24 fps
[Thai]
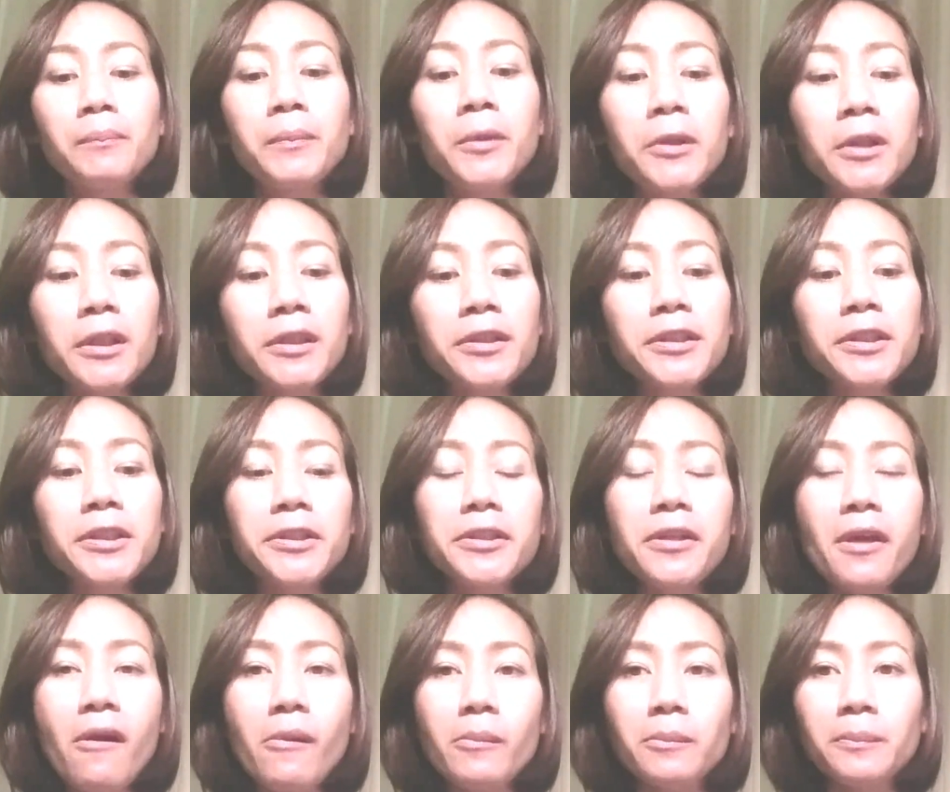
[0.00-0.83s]
ปกติ
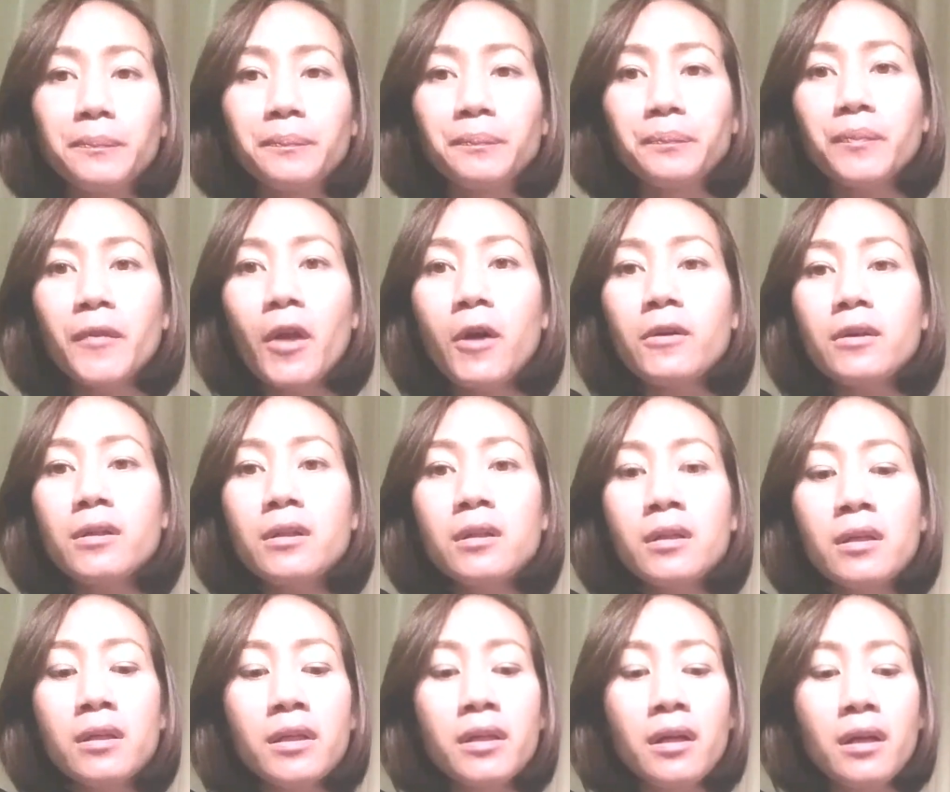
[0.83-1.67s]
เนี่ยหน่อง
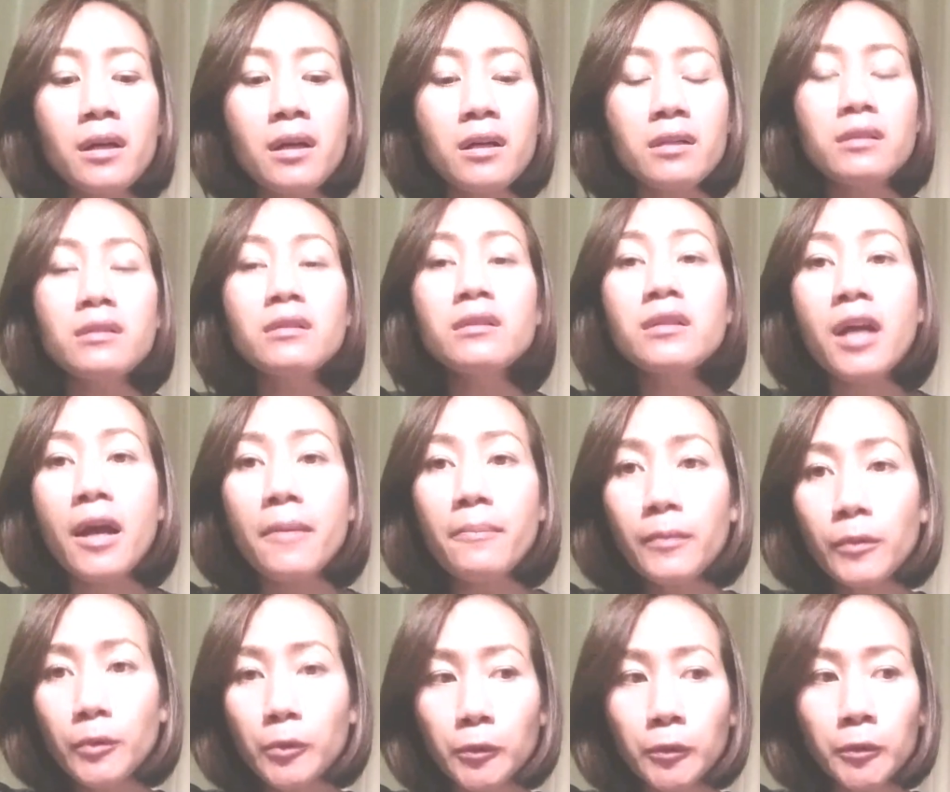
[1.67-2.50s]
เคยเออซื้อแค
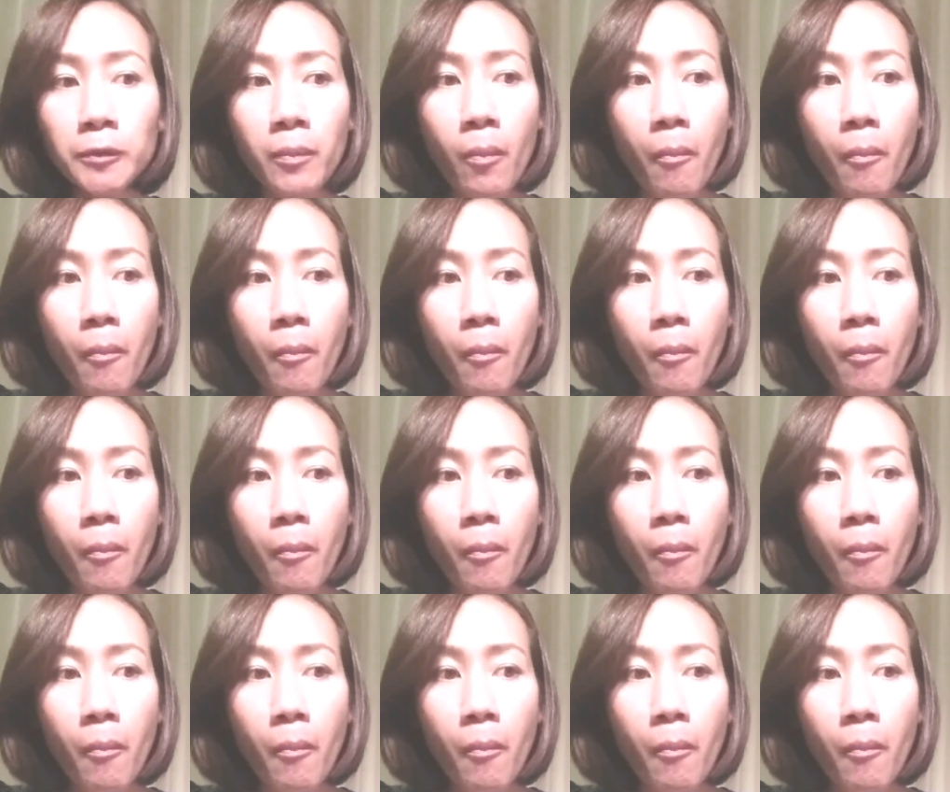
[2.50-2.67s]
บหมู